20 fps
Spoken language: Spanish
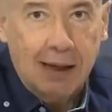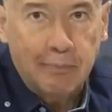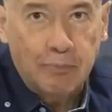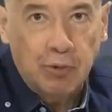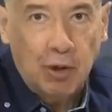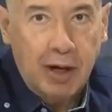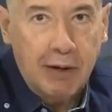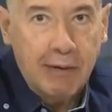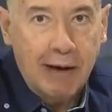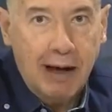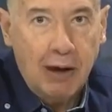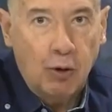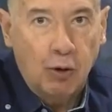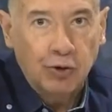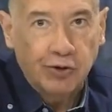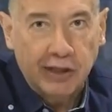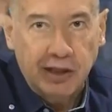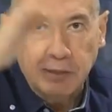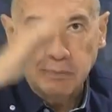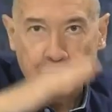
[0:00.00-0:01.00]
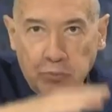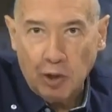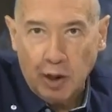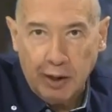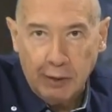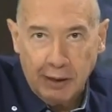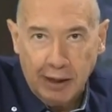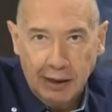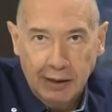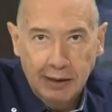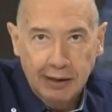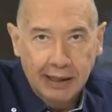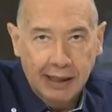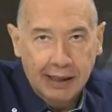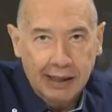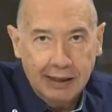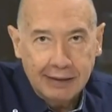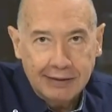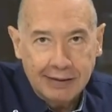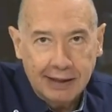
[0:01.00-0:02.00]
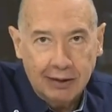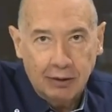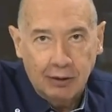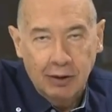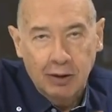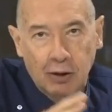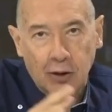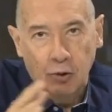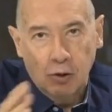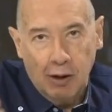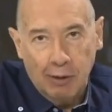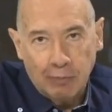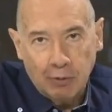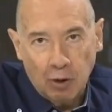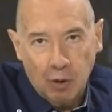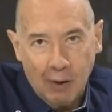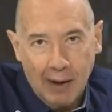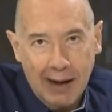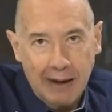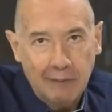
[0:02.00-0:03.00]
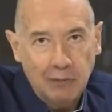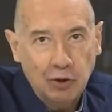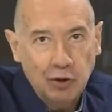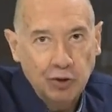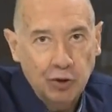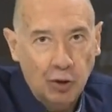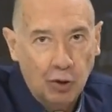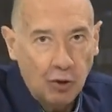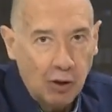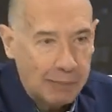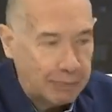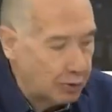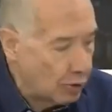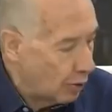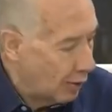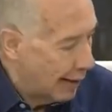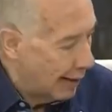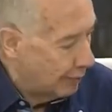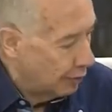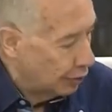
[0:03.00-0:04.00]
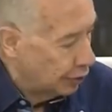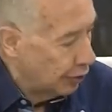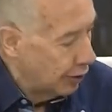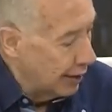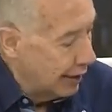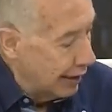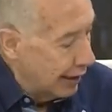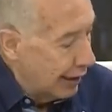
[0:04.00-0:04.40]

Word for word: aprueba o se imprueba? Es decir, ¿lo aprobamos, no lo aprobamos?